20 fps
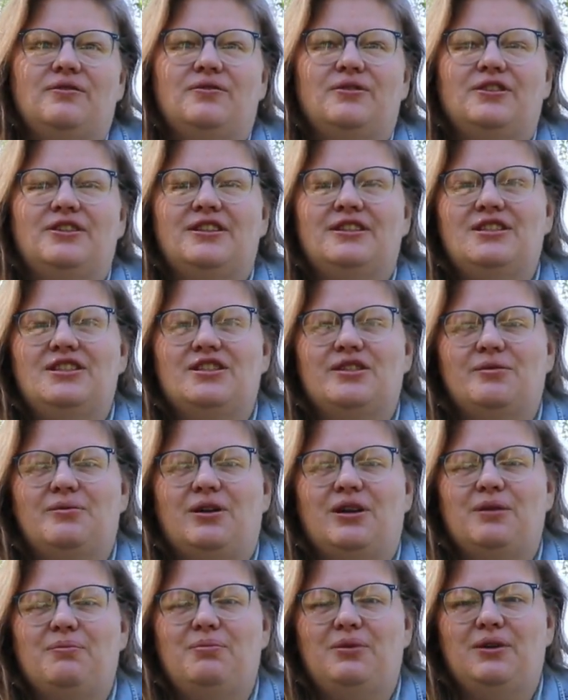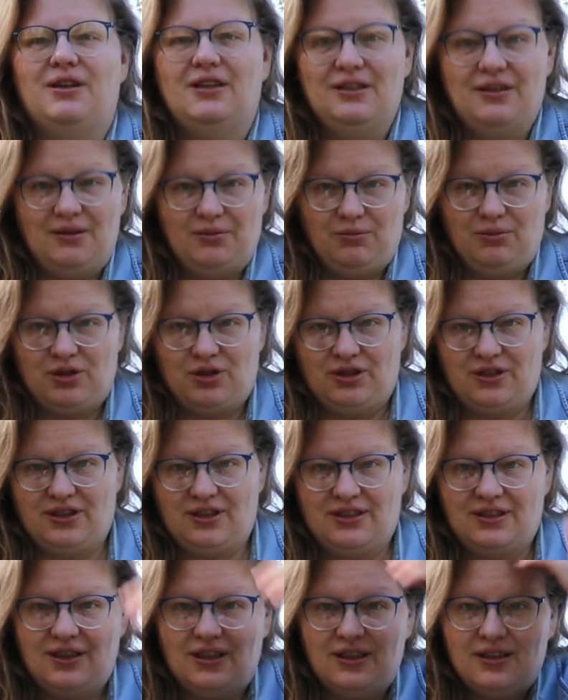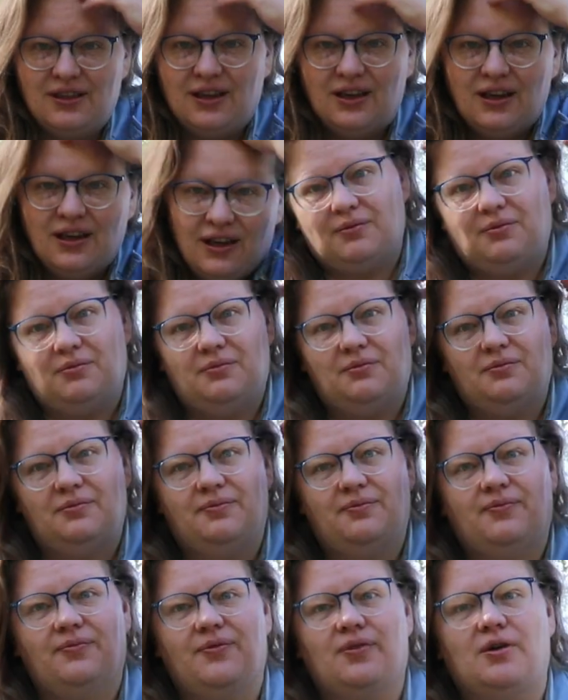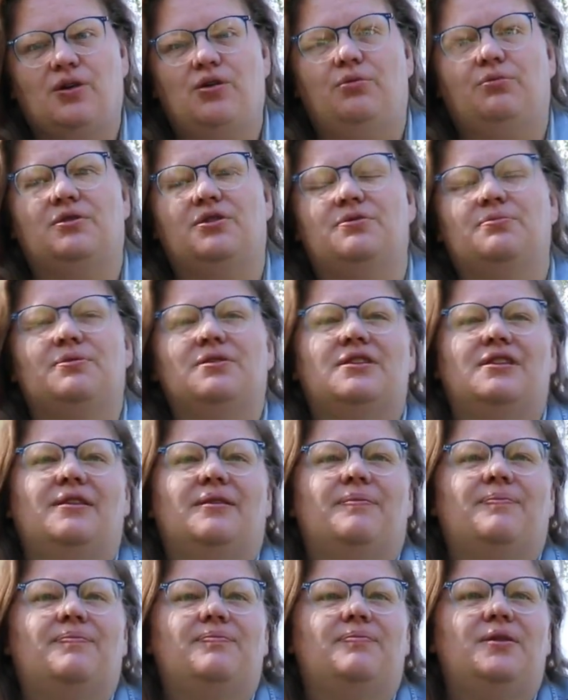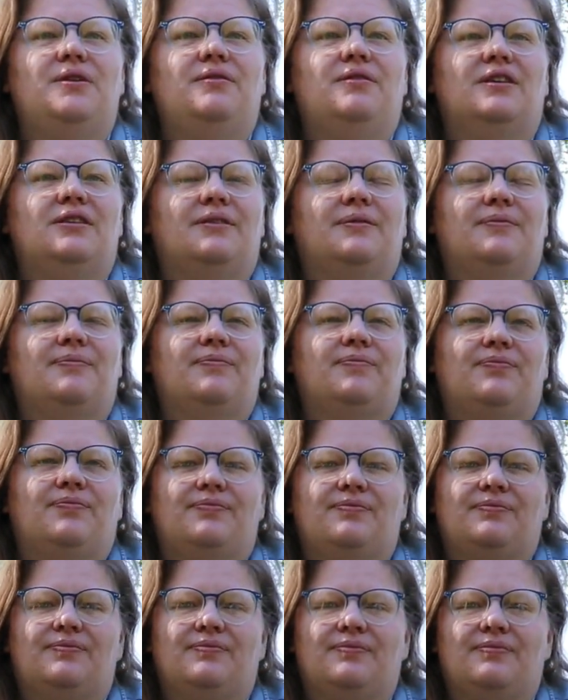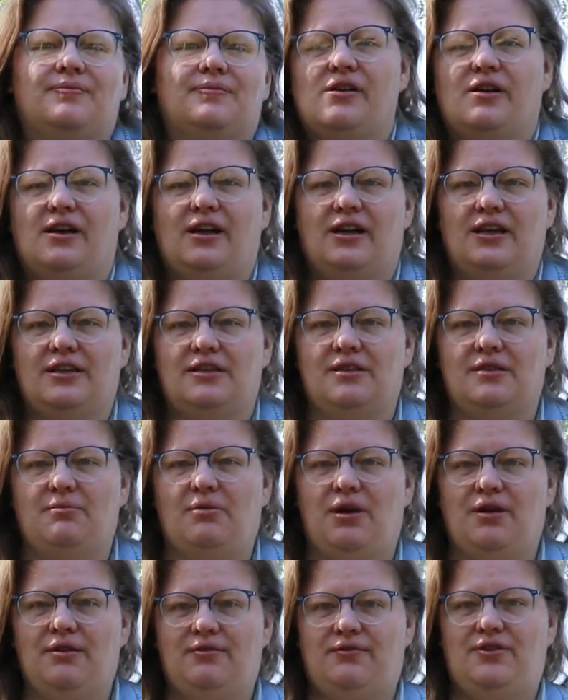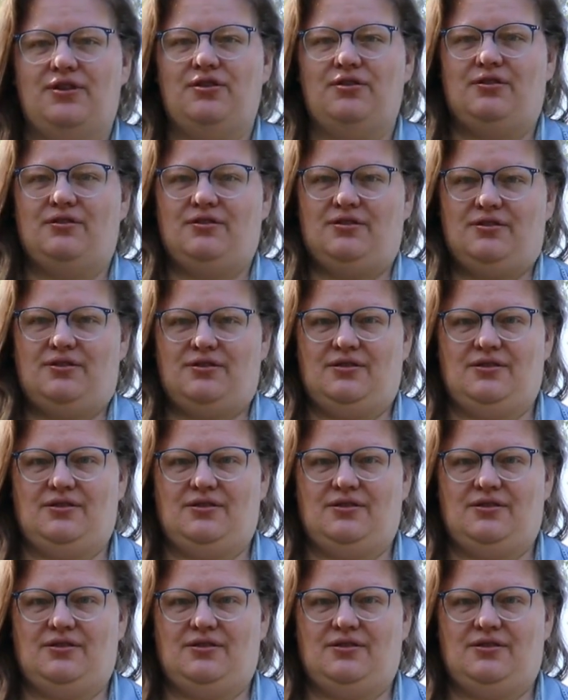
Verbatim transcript: фантастичным хэппи-эндом, можно сказать, в каком-то смысле. Привет! А я снимаю видео